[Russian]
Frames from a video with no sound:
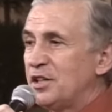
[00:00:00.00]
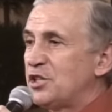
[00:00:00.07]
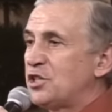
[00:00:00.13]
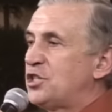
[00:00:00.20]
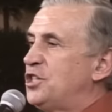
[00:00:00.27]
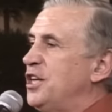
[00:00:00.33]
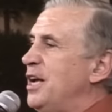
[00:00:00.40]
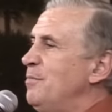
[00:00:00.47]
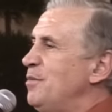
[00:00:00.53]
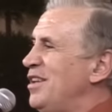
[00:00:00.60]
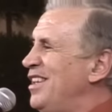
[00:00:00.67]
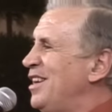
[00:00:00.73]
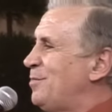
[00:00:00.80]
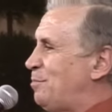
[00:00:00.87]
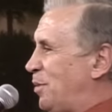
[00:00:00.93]
Чем
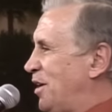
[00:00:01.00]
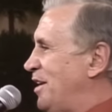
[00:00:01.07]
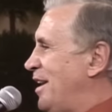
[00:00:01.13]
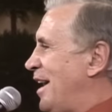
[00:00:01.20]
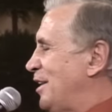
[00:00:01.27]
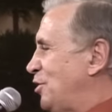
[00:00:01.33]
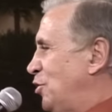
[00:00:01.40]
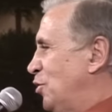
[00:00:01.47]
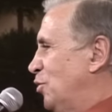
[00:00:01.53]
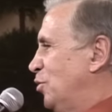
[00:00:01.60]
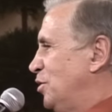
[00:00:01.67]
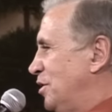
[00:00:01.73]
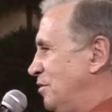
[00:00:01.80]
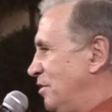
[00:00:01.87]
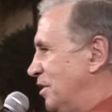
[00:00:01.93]
их приятно
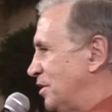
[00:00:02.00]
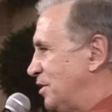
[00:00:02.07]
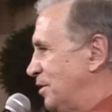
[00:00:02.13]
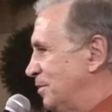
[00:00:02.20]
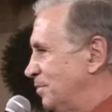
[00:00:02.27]
удивить?